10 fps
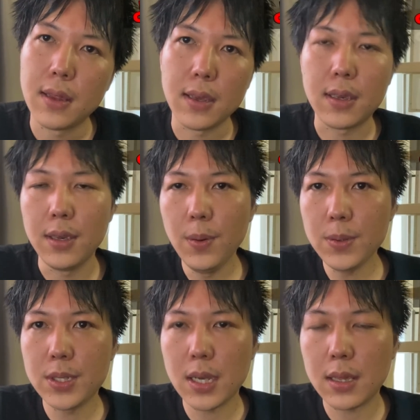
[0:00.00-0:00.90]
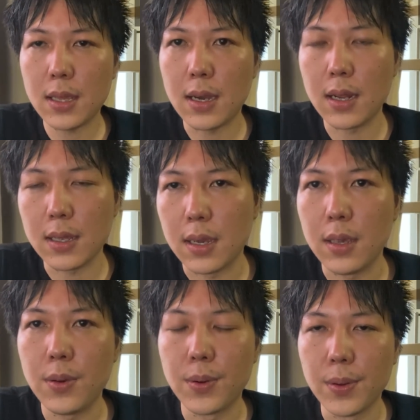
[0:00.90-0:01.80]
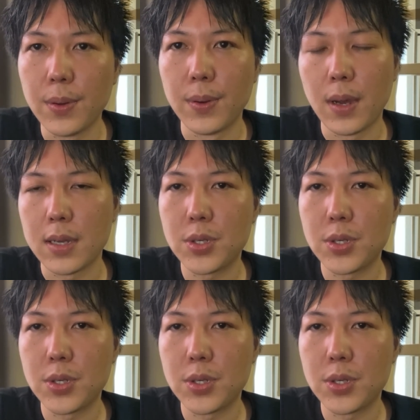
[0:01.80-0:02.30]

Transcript: で、ひよっちゃったから結局、あ、